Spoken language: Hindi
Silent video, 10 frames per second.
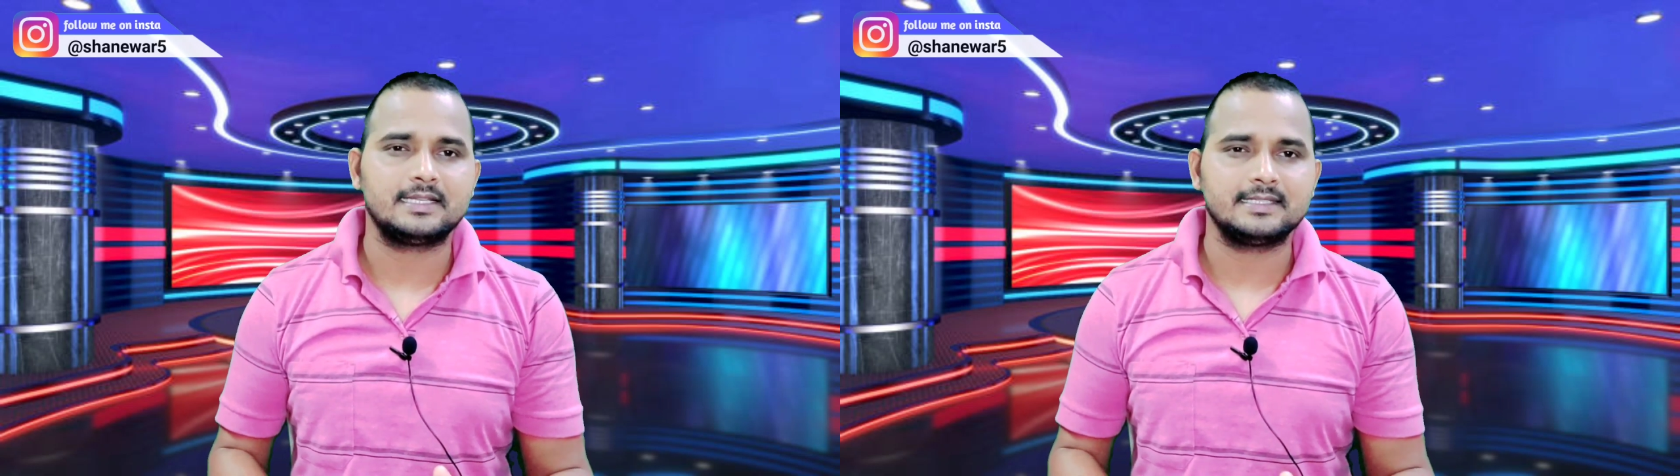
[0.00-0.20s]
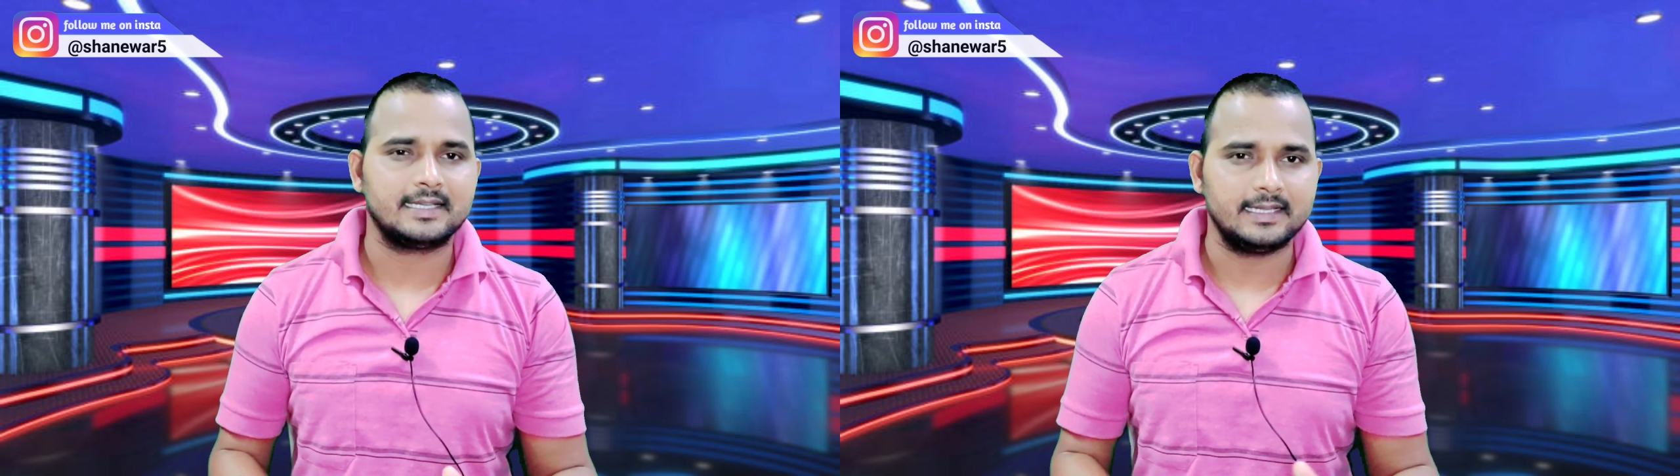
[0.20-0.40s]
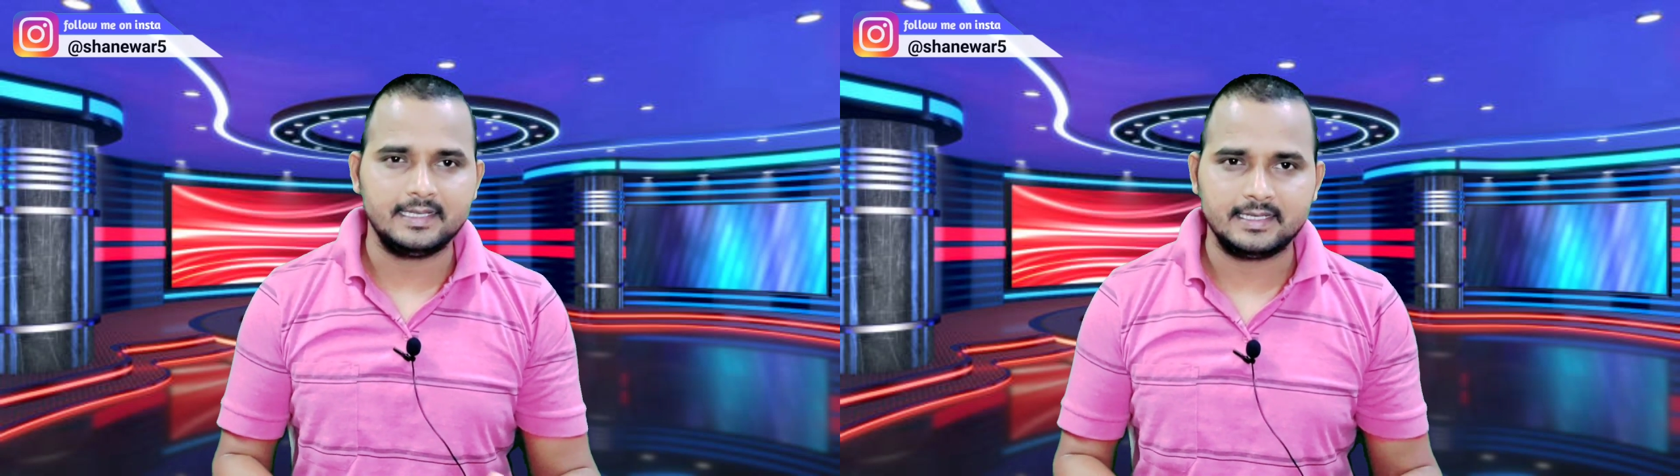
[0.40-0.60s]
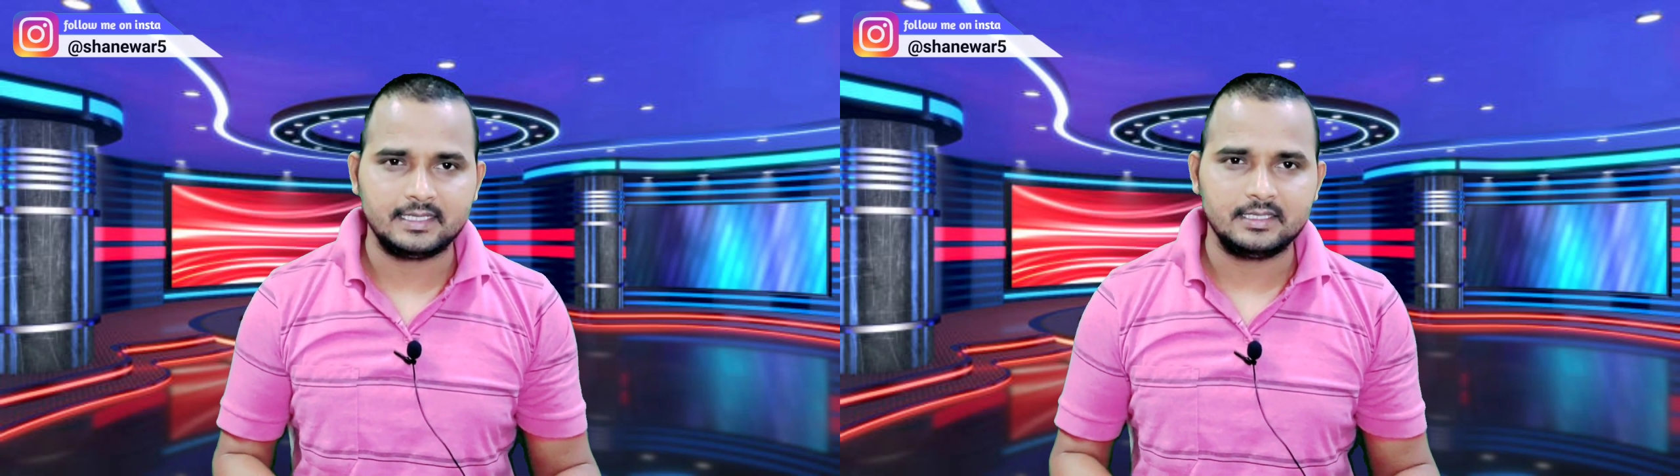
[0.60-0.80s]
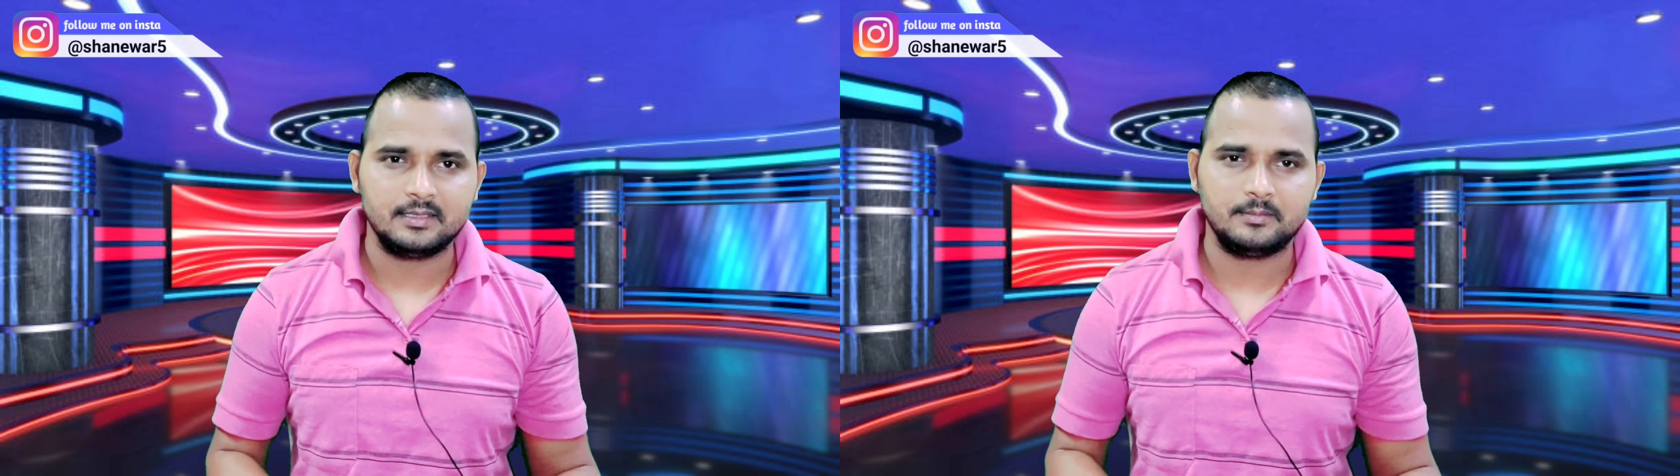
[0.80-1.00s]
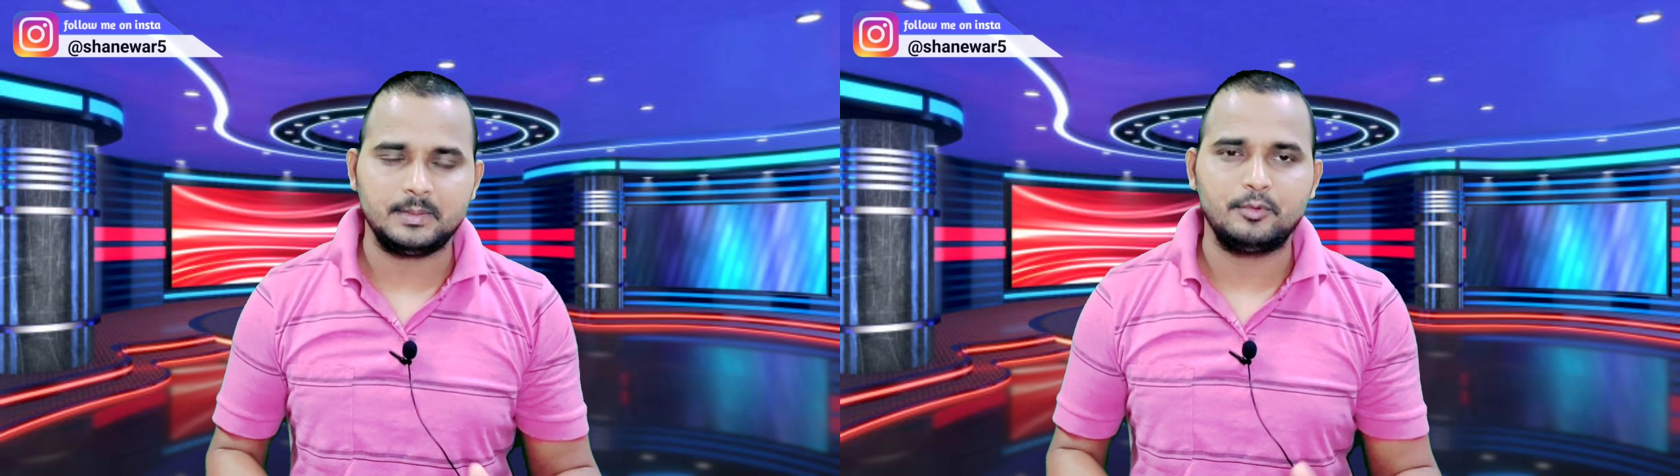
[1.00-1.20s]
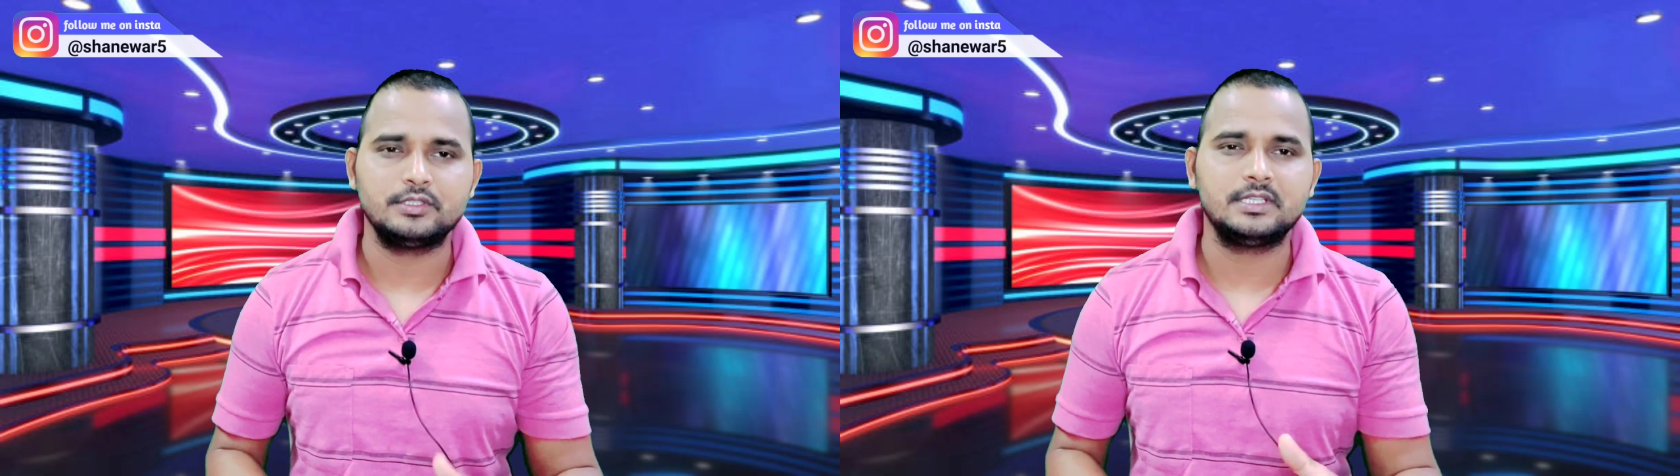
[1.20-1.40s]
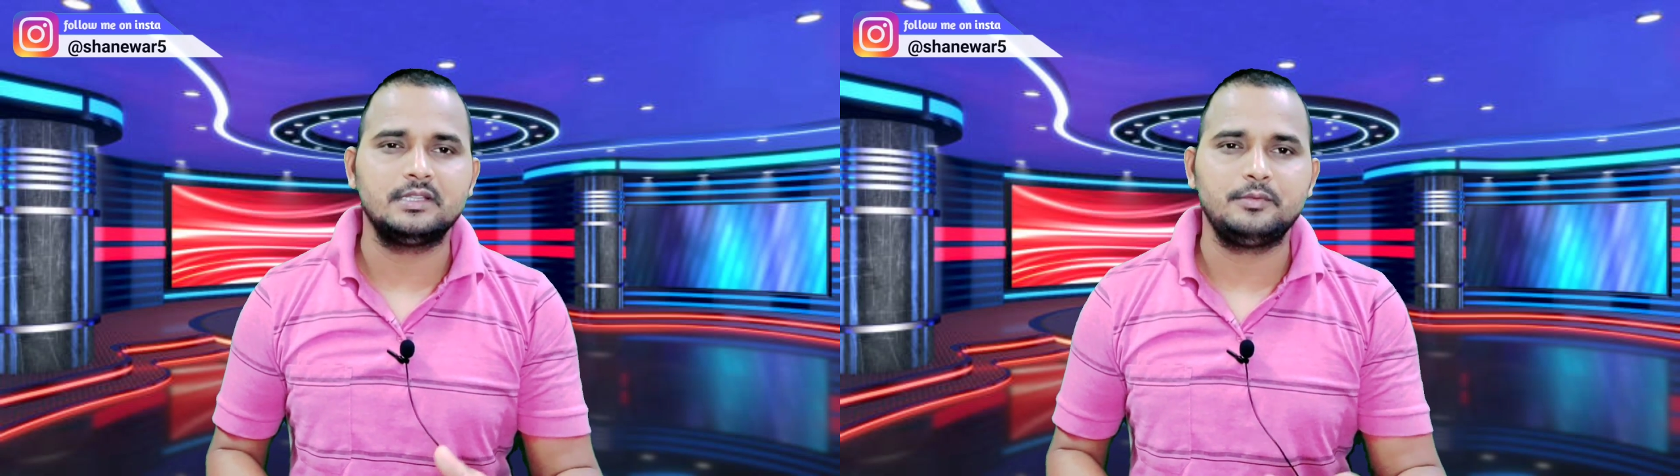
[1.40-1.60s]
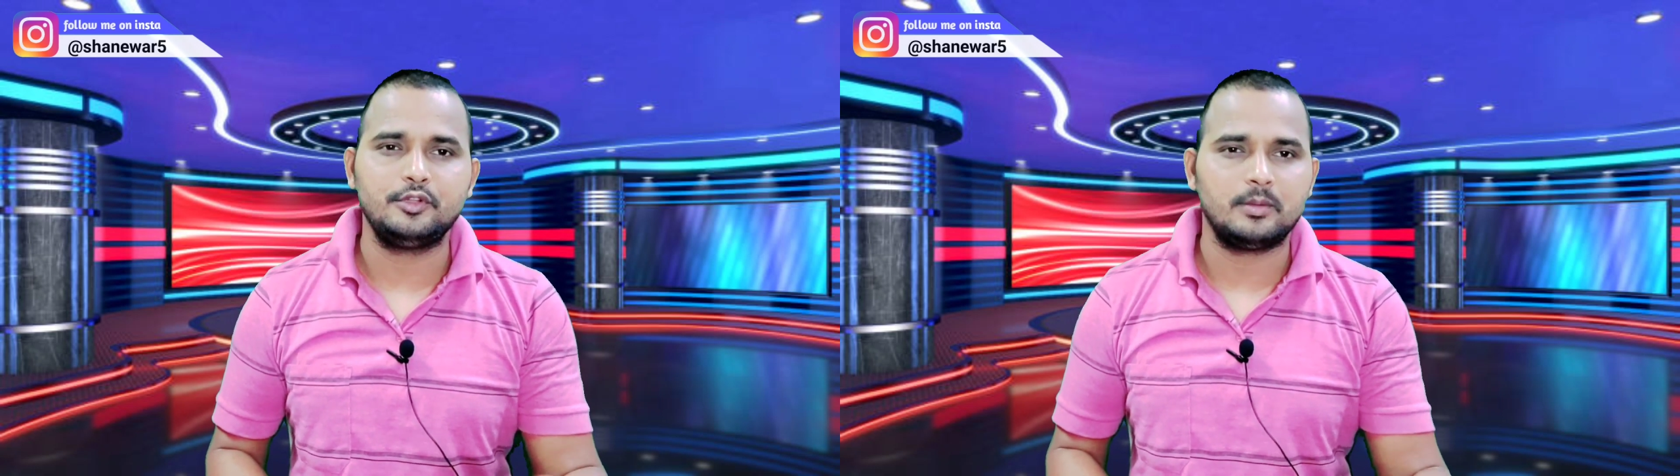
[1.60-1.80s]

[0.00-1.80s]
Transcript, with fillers: तरह से कर लेना मैं बहुत जल्द